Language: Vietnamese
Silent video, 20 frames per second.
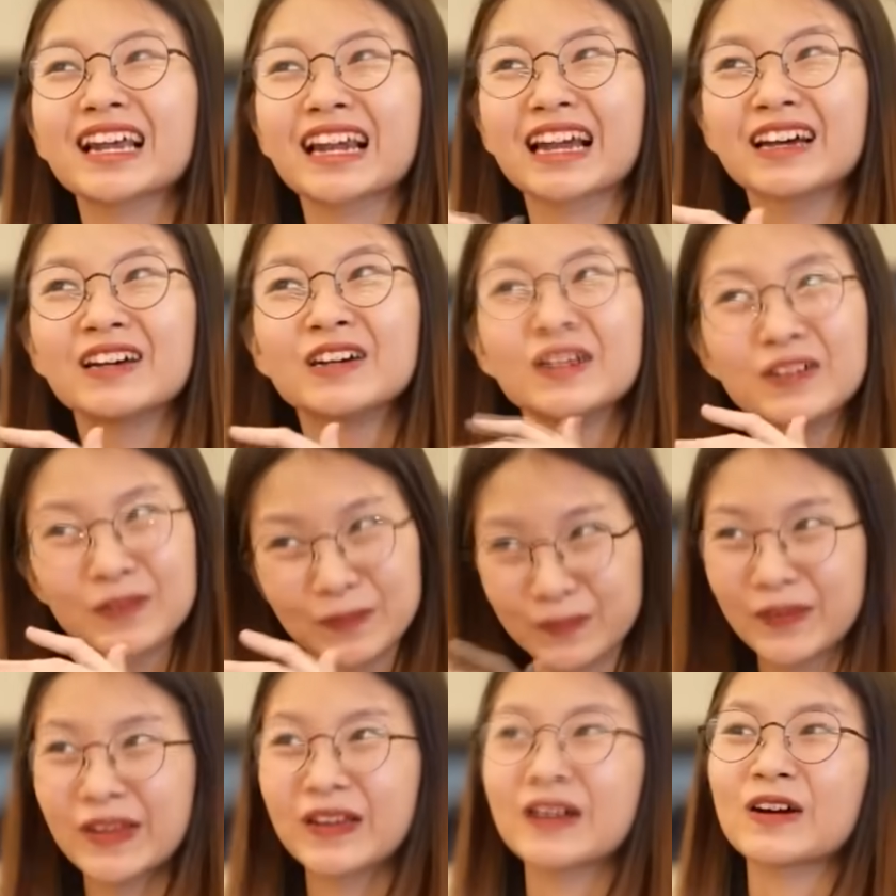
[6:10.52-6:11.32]
biết rằng là
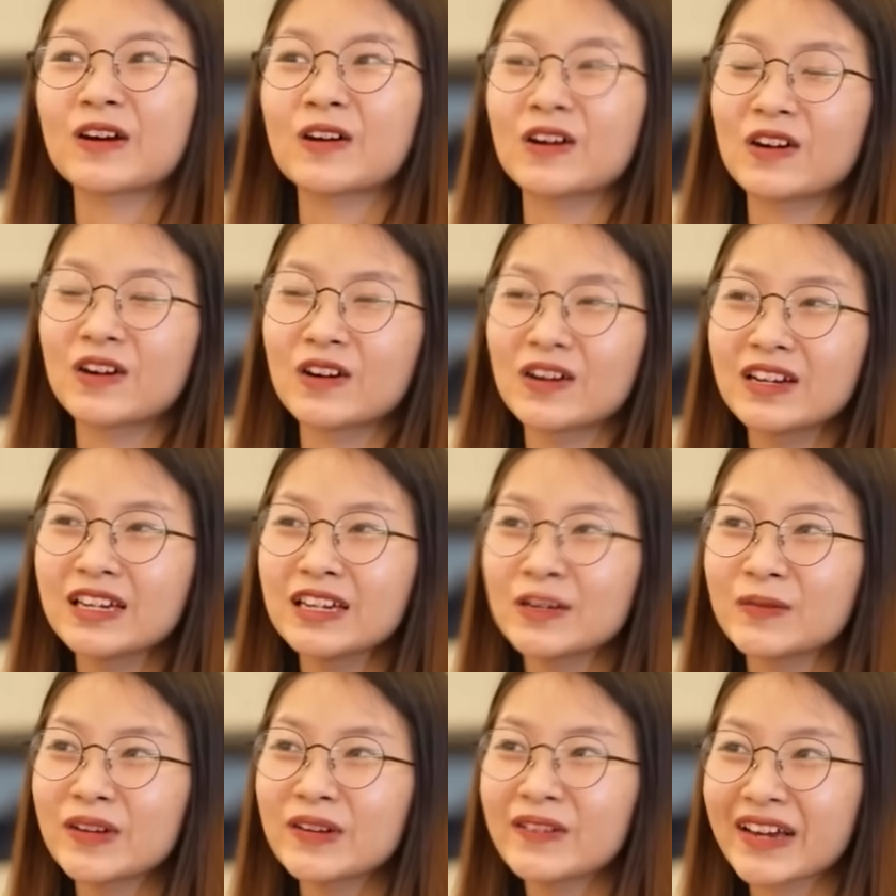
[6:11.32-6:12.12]
mình có
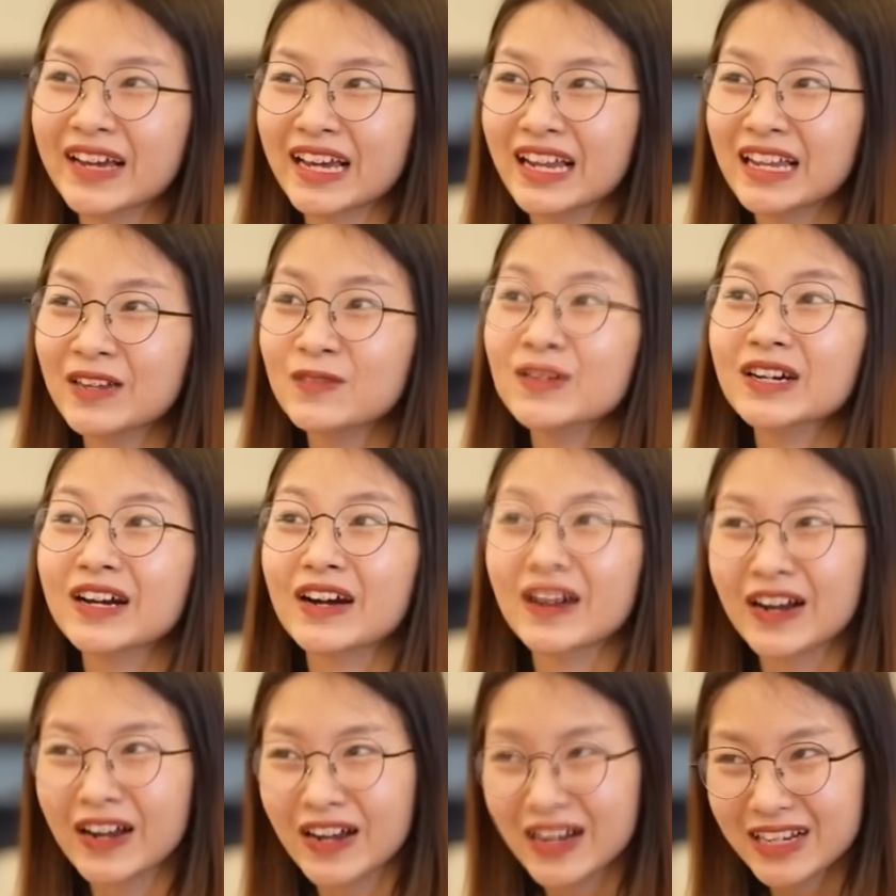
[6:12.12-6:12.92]
hiểu biết về cái lĩnh
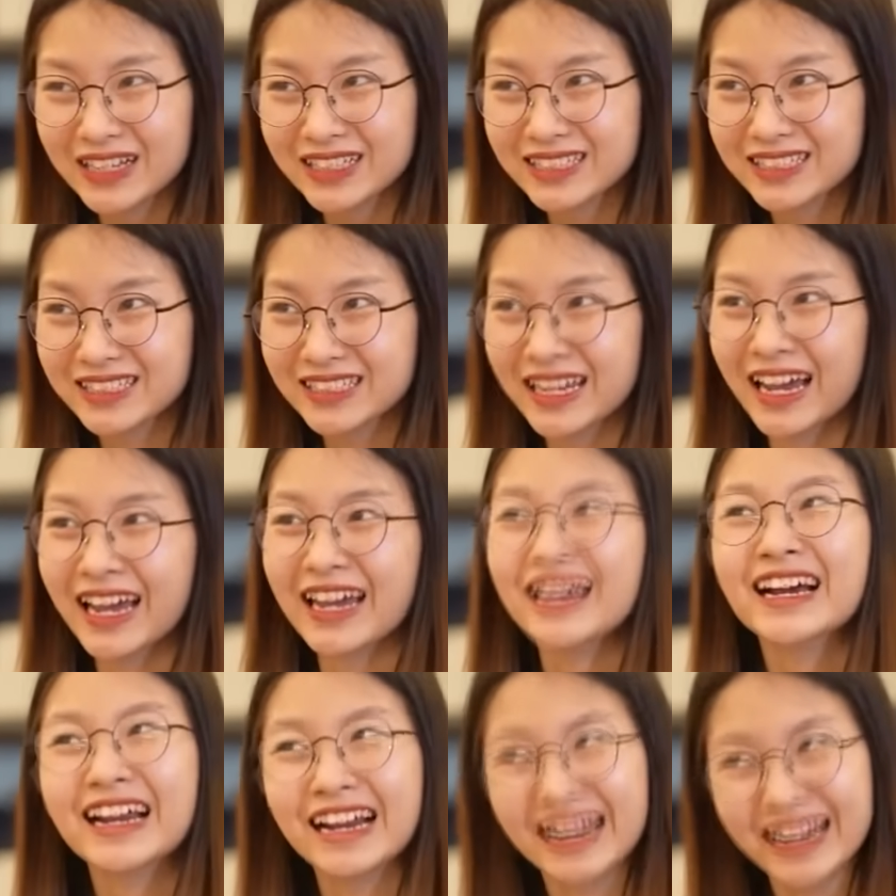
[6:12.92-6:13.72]
vực đó đó.
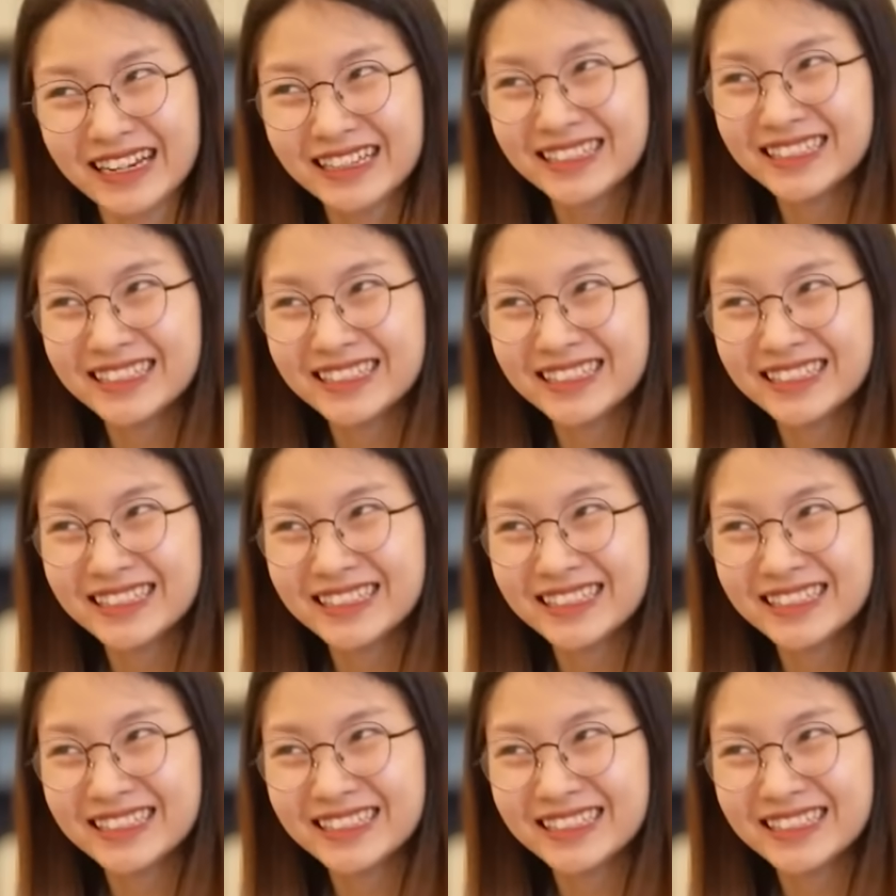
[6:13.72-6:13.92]
Hãy cẩn